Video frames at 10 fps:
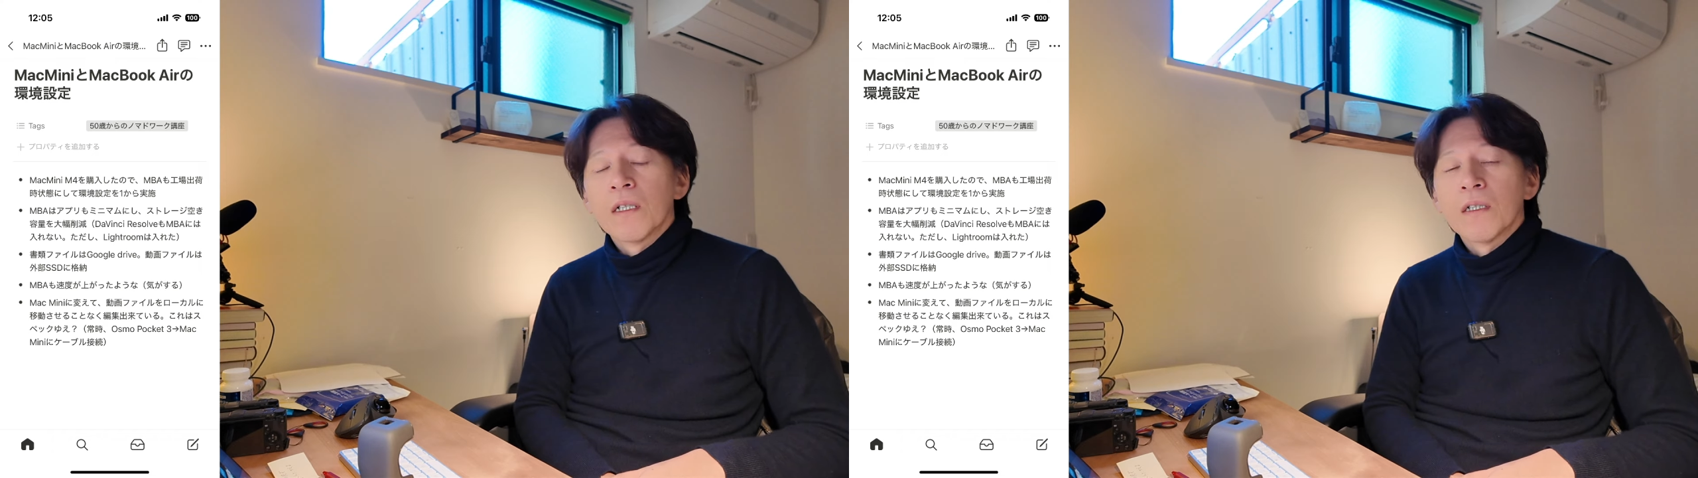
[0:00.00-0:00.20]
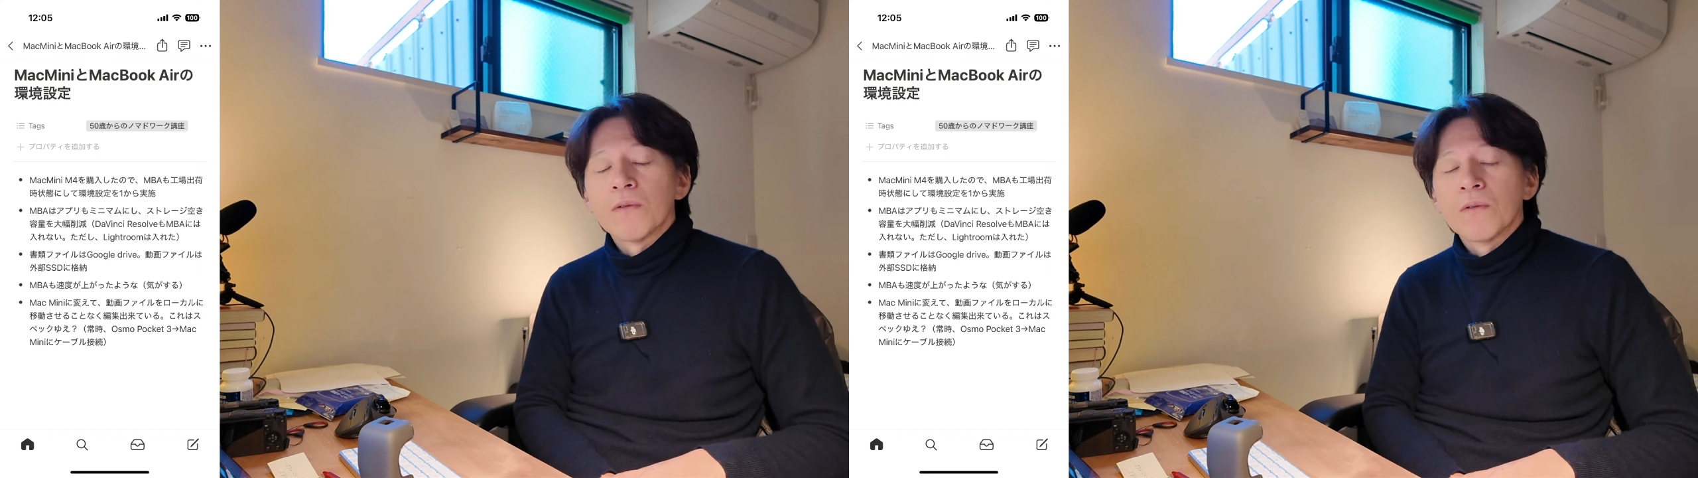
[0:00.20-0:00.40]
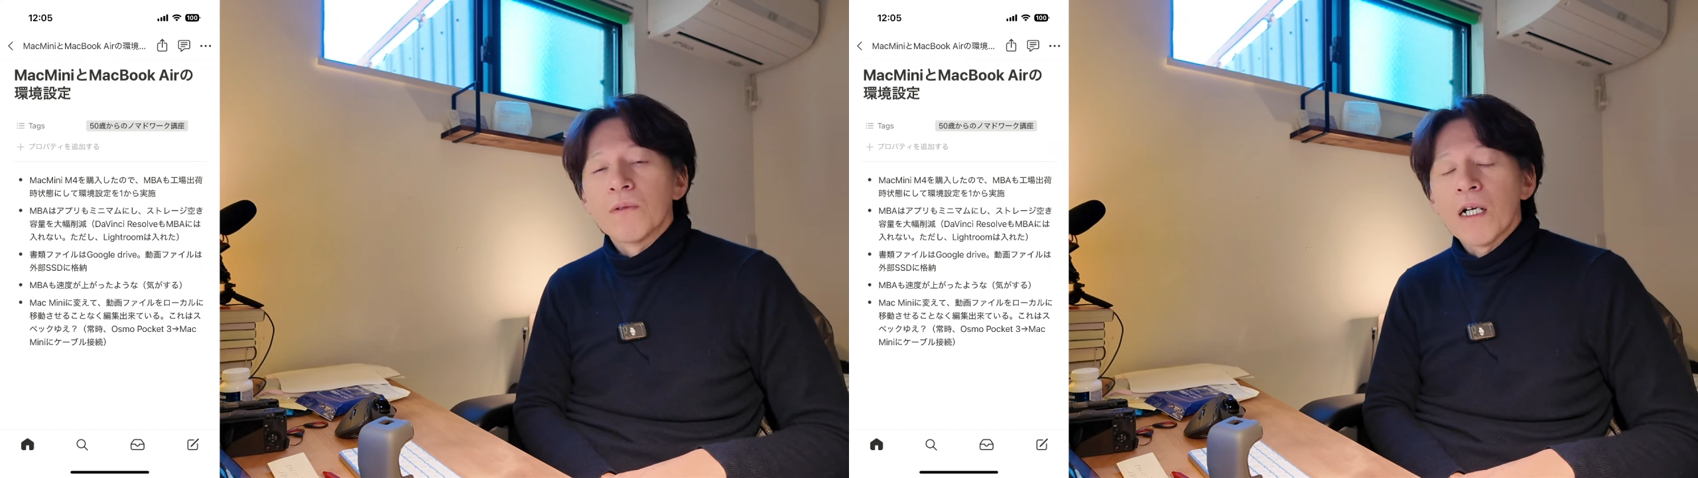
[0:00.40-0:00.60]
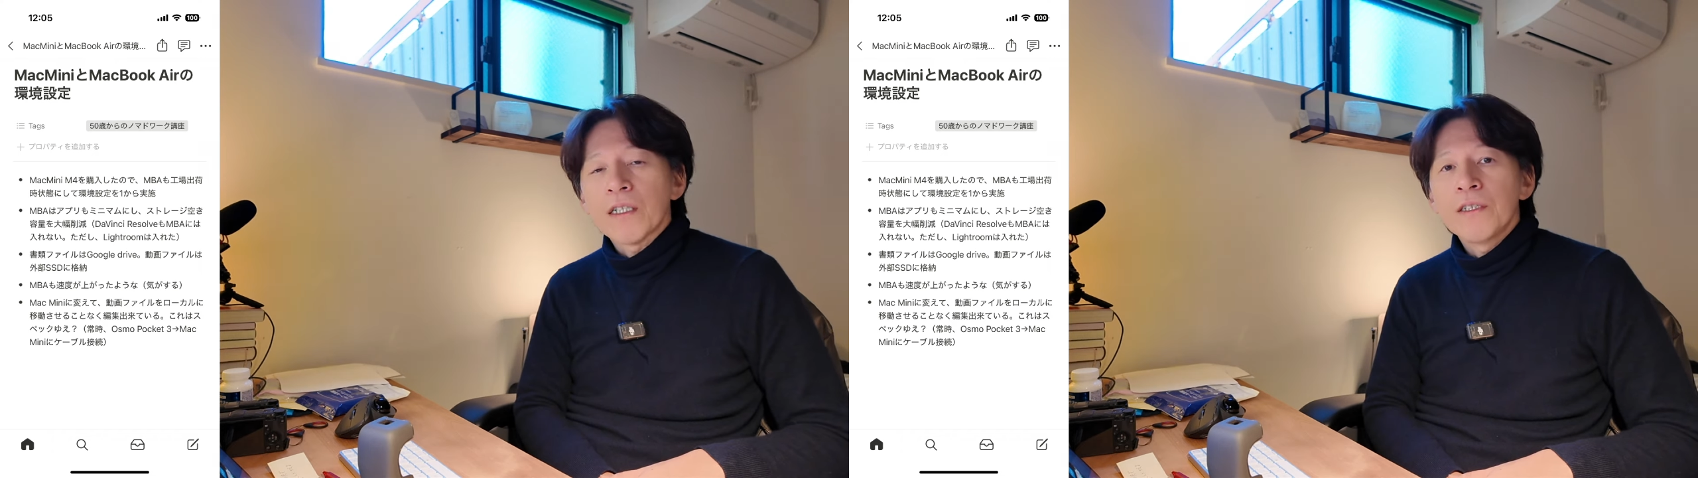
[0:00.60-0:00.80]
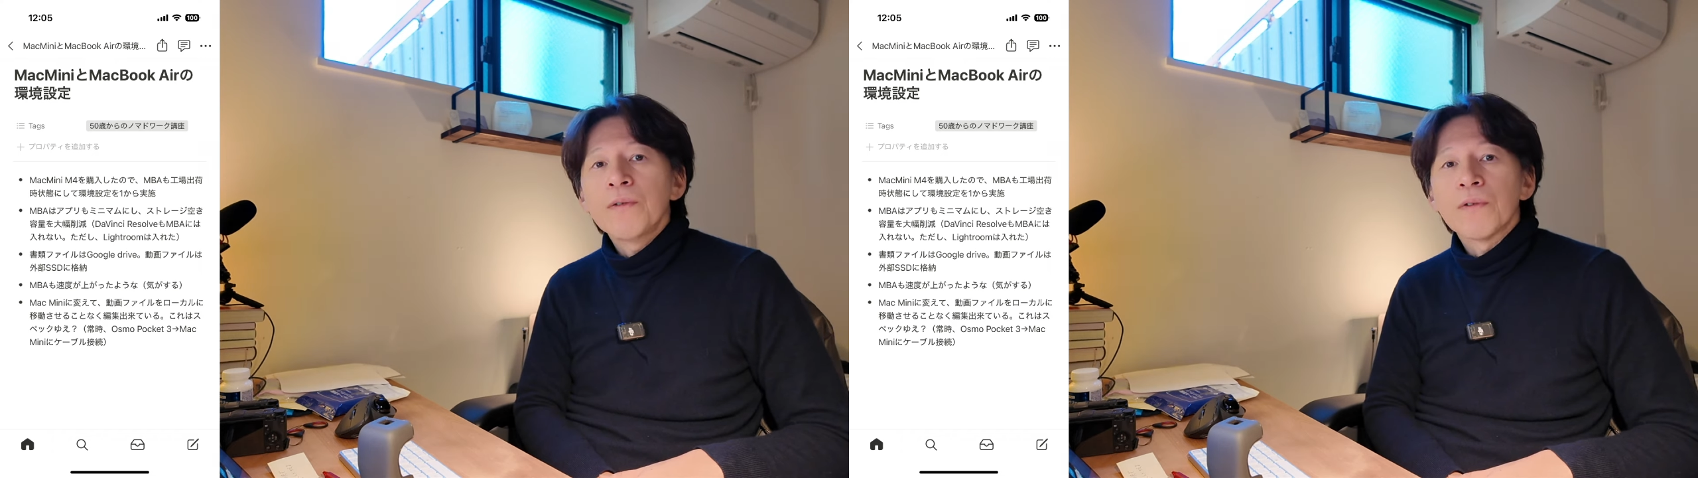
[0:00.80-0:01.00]
あの
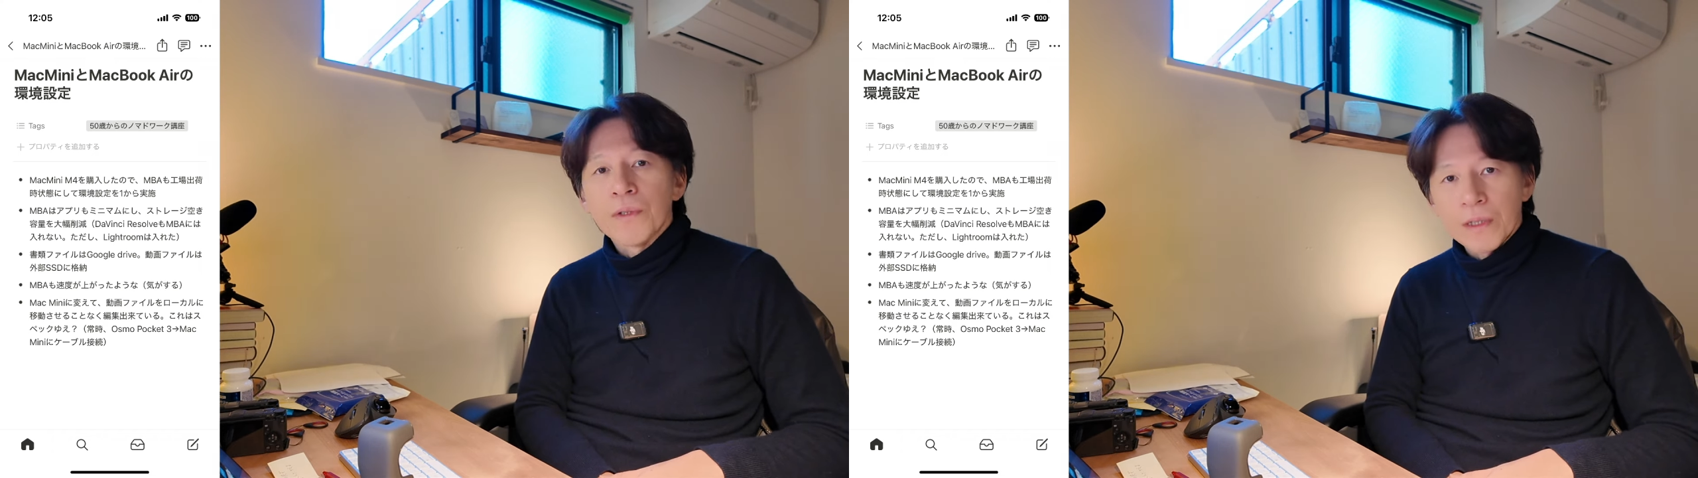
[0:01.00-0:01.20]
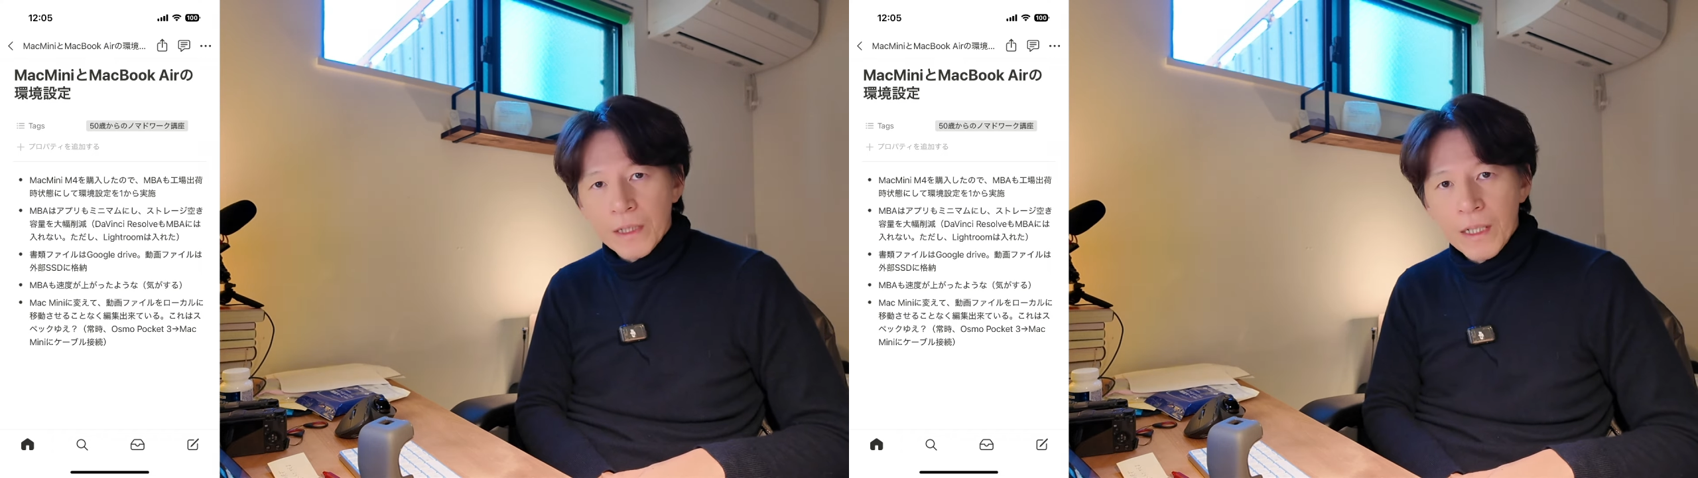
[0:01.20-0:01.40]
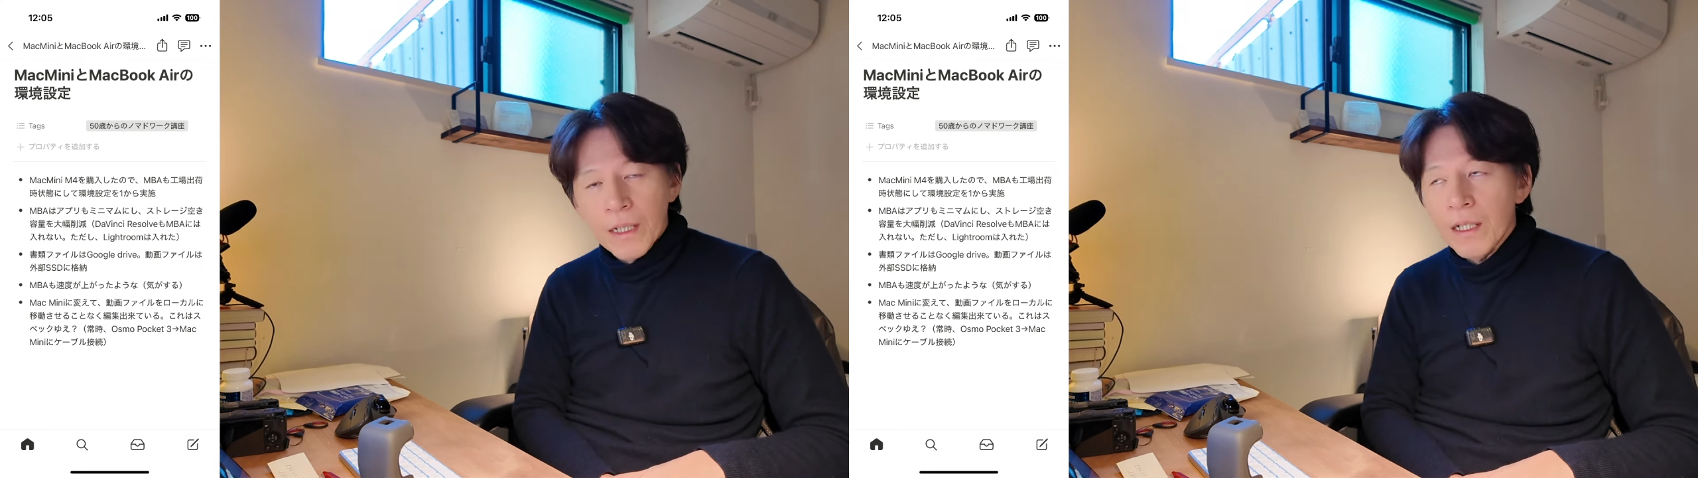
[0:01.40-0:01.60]
空き容量ですね